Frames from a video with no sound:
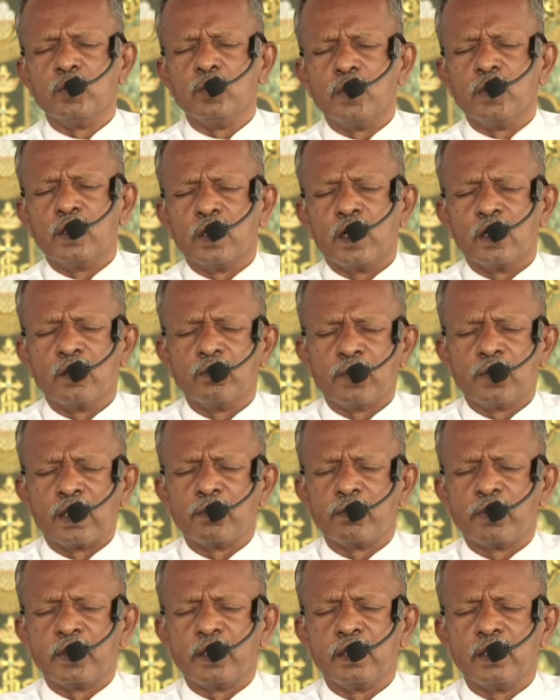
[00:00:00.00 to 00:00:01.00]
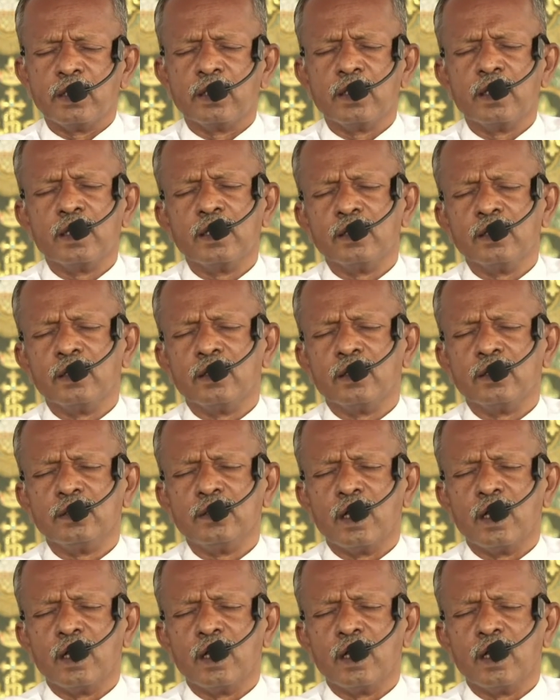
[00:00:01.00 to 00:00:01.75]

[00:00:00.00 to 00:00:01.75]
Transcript: ஒவ்வொரு நாளும் நடைபெறுகின்ற இந்த